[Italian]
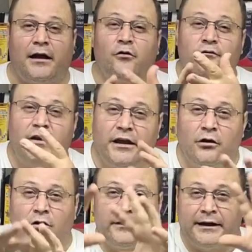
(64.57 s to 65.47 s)
a
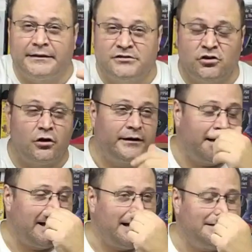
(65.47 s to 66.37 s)
Rovigo, nella
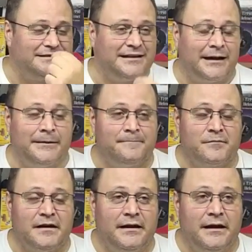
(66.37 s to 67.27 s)
zona alta.
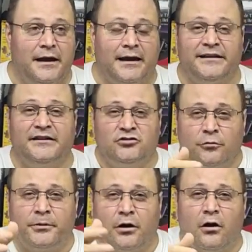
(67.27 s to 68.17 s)

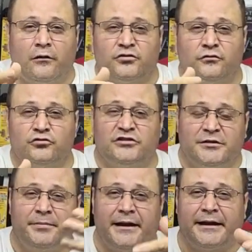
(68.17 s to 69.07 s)
Adesso però sono venuto a
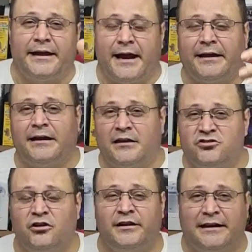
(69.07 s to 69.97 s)
sapere che anche
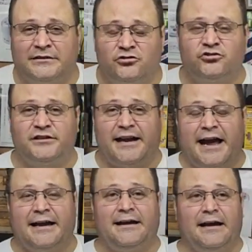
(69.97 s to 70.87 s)
nella zona della
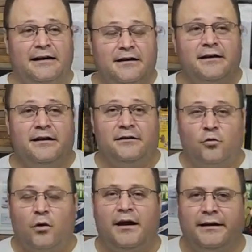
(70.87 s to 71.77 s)
Toscana
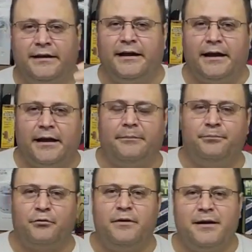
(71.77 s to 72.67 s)
qualche
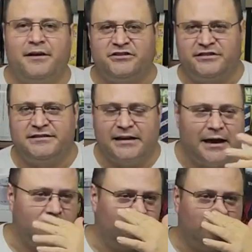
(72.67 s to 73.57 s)
problema c'è
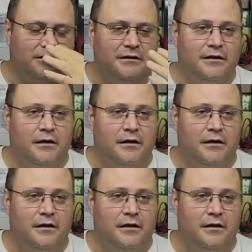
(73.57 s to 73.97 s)
stato.